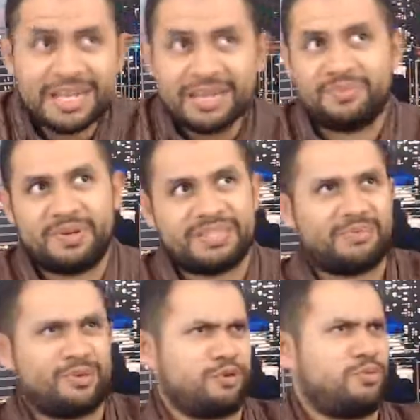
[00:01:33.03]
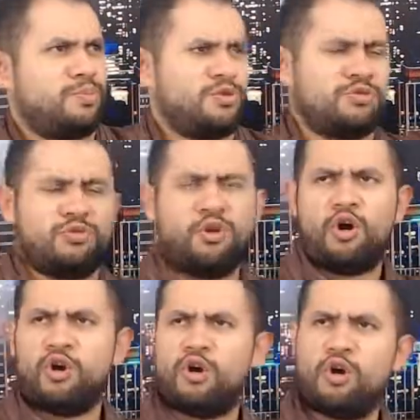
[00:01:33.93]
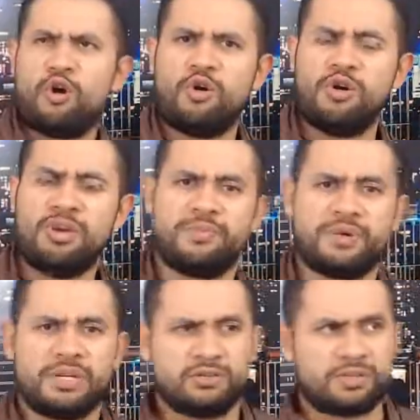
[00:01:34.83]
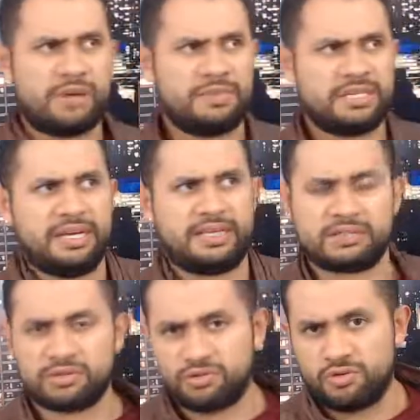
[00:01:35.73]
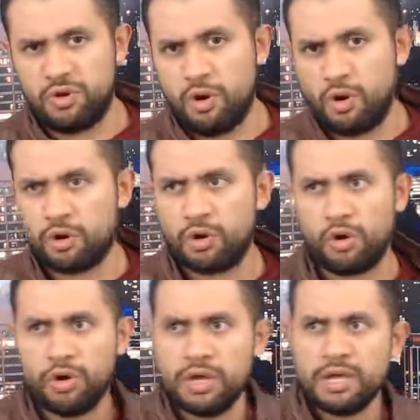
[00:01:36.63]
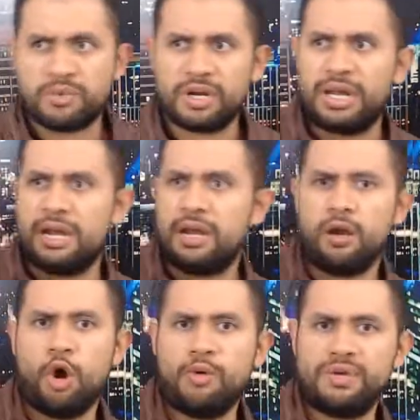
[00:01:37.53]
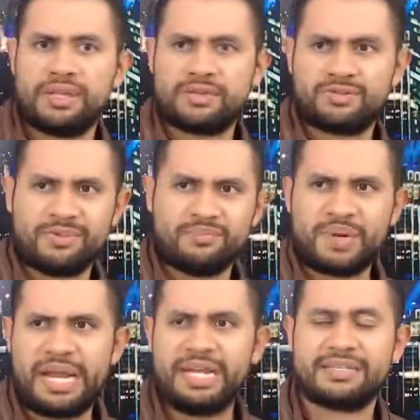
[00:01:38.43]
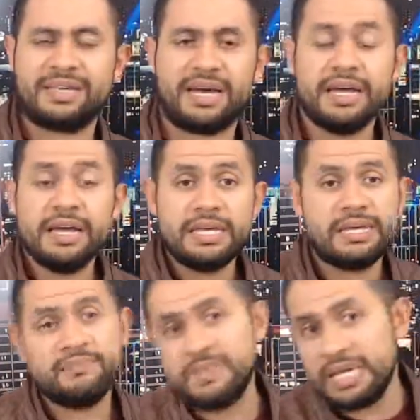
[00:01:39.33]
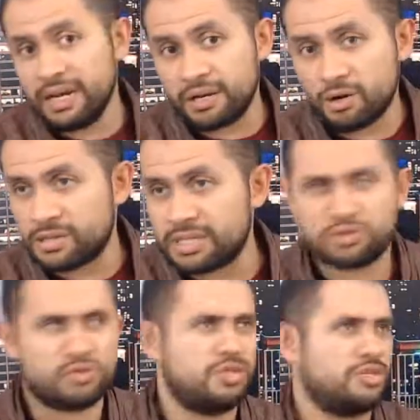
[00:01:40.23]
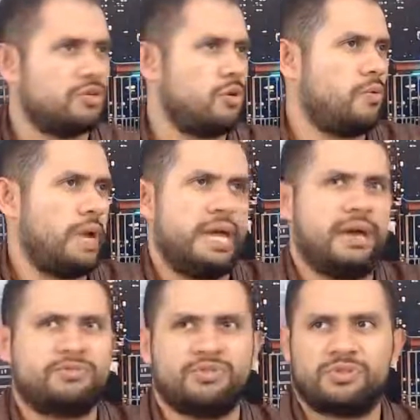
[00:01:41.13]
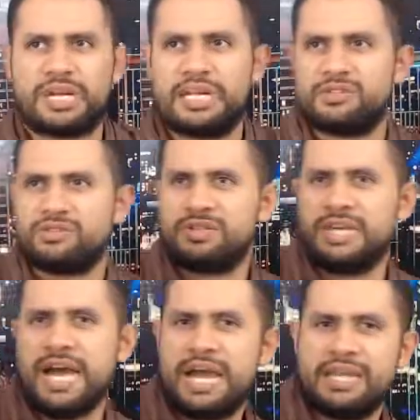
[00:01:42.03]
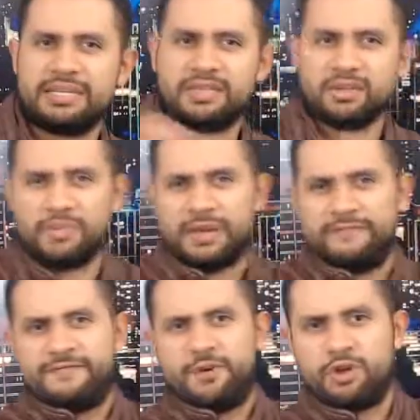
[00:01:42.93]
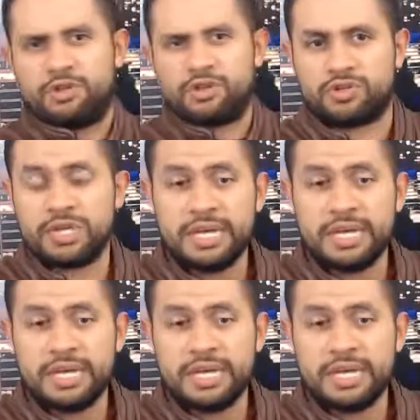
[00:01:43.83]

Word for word: empieza por, su logo y pone sus camisetas con su logo, pone el lobby de su empresa y mil cosas, su sitio web, sus redes sociales, se toman fotos